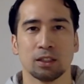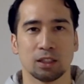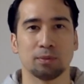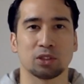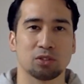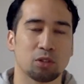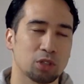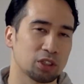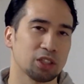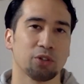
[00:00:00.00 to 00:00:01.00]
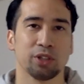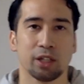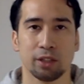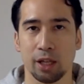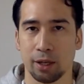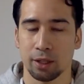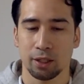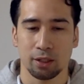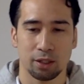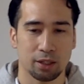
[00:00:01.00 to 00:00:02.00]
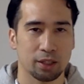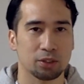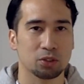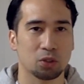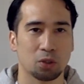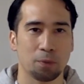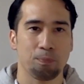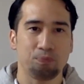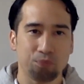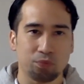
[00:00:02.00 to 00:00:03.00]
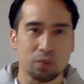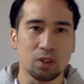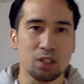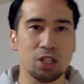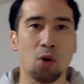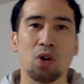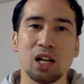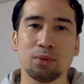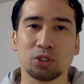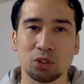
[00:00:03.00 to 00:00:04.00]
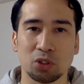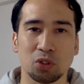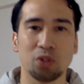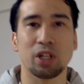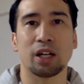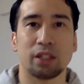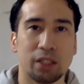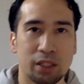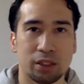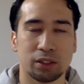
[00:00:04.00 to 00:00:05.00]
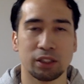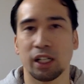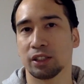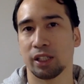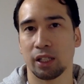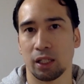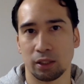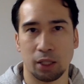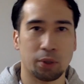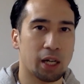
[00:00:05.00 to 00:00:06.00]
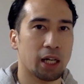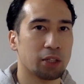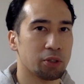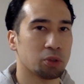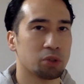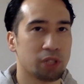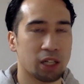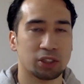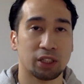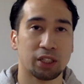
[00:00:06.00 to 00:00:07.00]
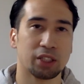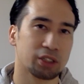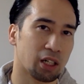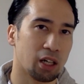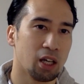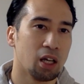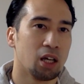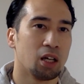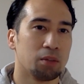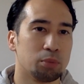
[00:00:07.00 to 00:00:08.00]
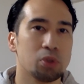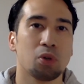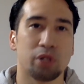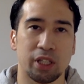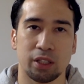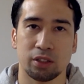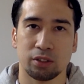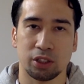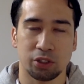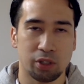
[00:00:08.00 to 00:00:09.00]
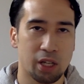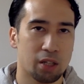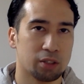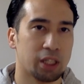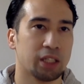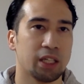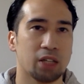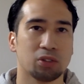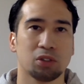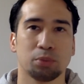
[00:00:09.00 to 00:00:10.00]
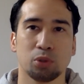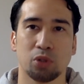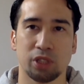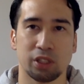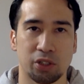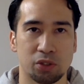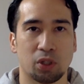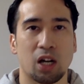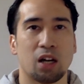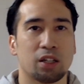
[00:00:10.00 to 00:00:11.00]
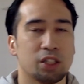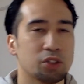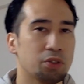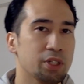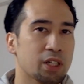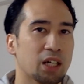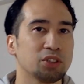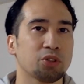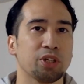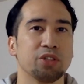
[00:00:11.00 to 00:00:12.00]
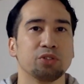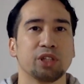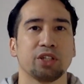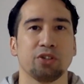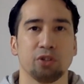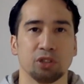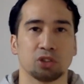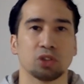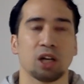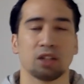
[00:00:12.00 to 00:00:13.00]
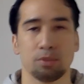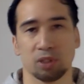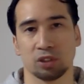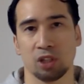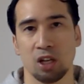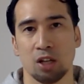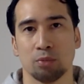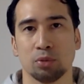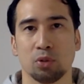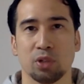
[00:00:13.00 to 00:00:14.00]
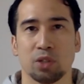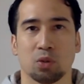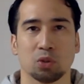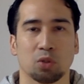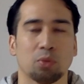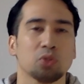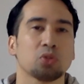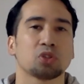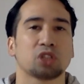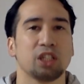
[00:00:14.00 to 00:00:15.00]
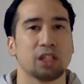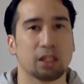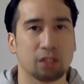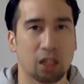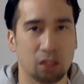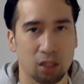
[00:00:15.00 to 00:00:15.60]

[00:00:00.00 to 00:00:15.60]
えー、まあそんなことはさておいて。で、えーっと、いや他にもちょっとどんな意外性があったのかなということに関してなんですが、ブロリーですよね。敵役のブロリーというのが非常に感情移入できるように作られています。ブロリーのことをもっと好きになった